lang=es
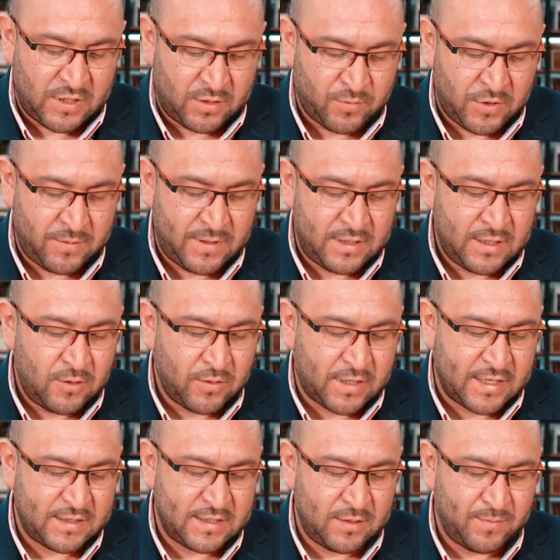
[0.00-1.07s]
Después viene lo
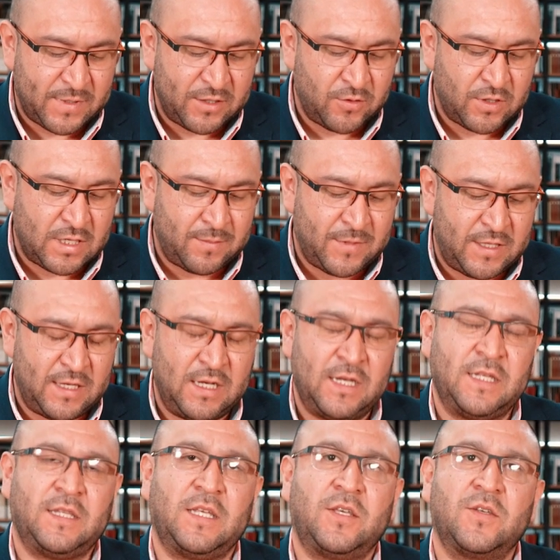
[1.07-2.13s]
que es el panorama del
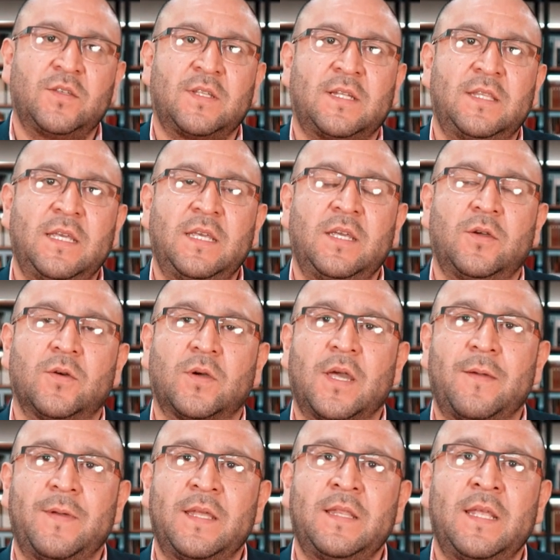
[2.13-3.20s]
litigio estratégico,
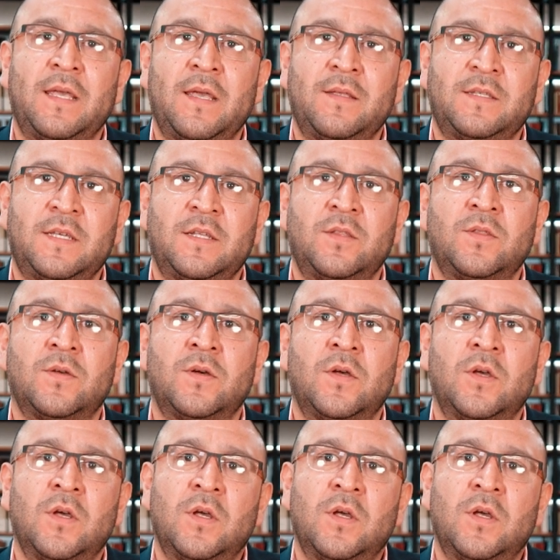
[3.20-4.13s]
que viene siendo